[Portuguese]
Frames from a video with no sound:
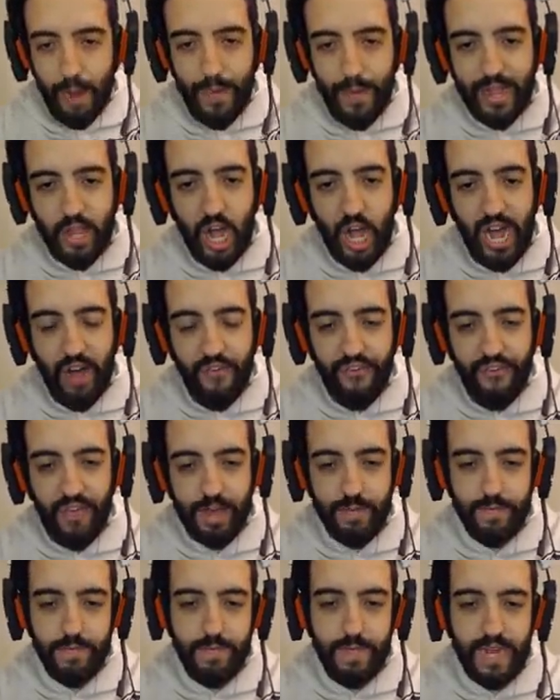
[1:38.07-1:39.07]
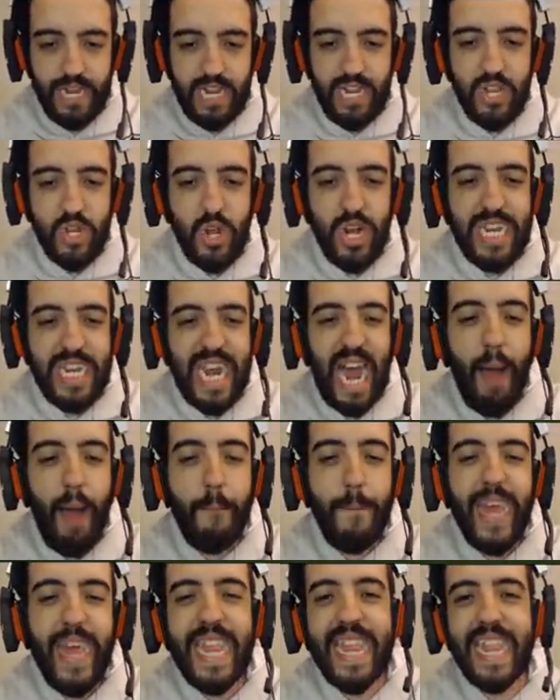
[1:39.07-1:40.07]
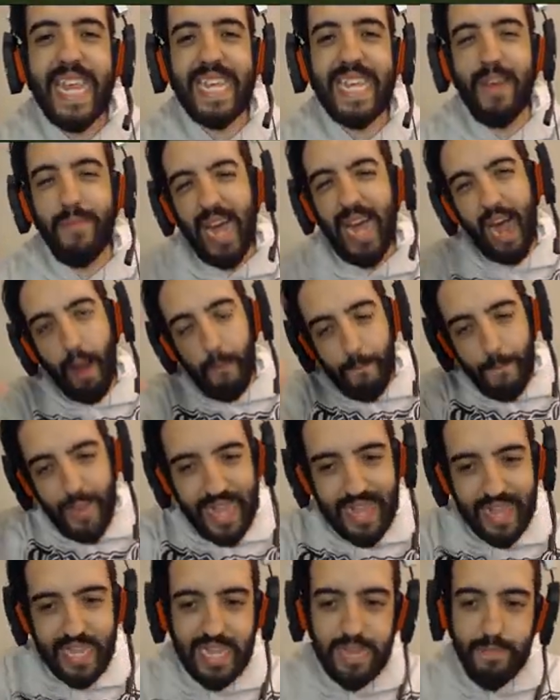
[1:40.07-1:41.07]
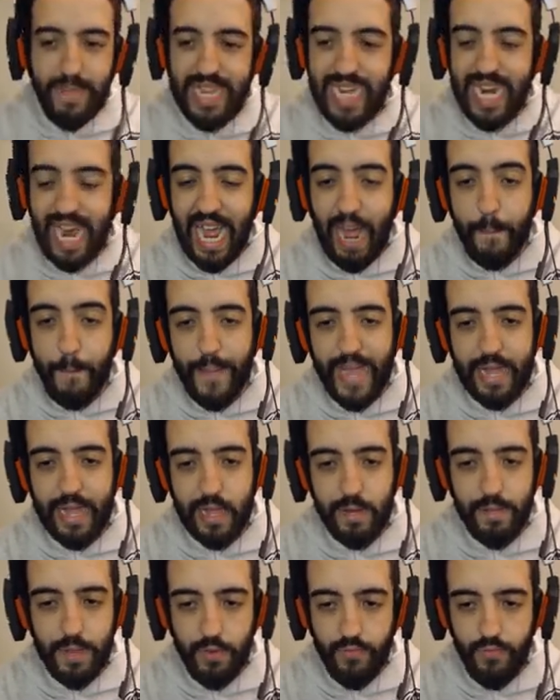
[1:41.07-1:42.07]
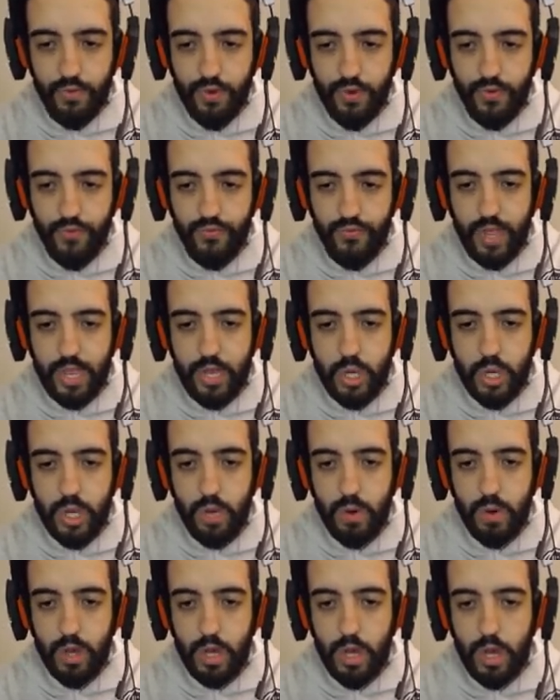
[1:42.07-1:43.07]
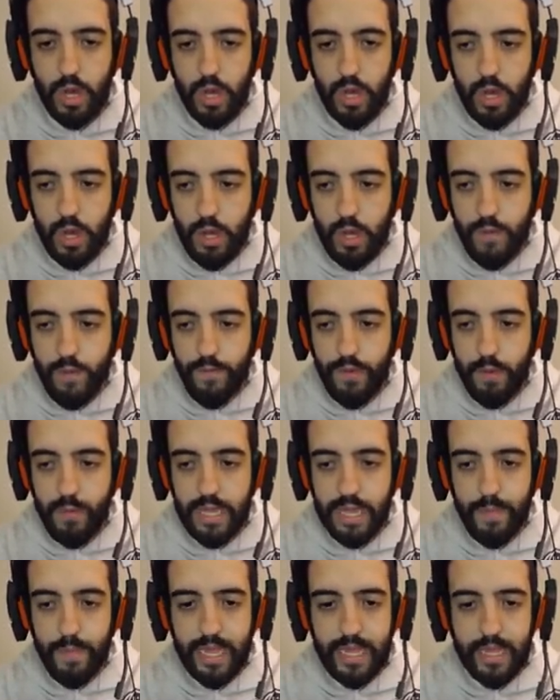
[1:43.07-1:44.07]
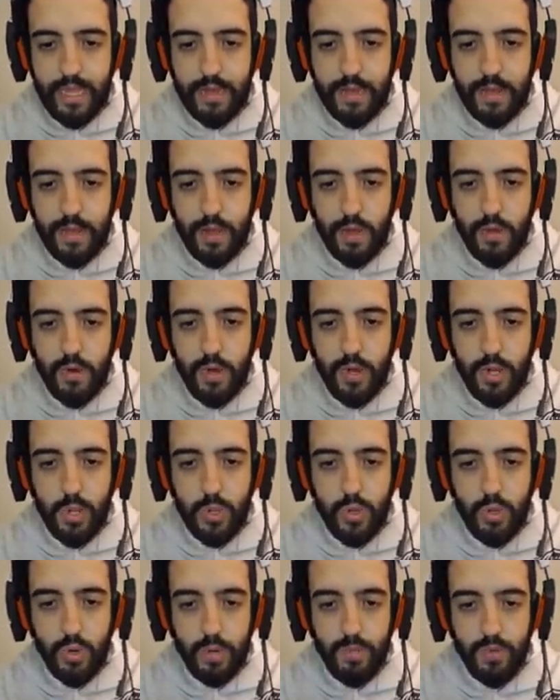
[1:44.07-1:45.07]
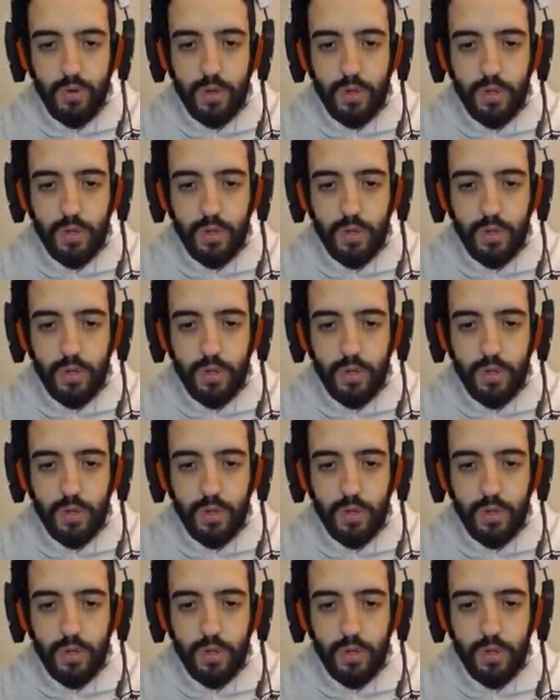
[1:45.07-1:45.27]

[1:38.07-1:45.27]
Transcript: pra Toff! Bati só de rabeta, sabe a rabeta? Se bati a rabeta, mas não foi o suficiente não. Vamos abastecer daqui o nosso turbo.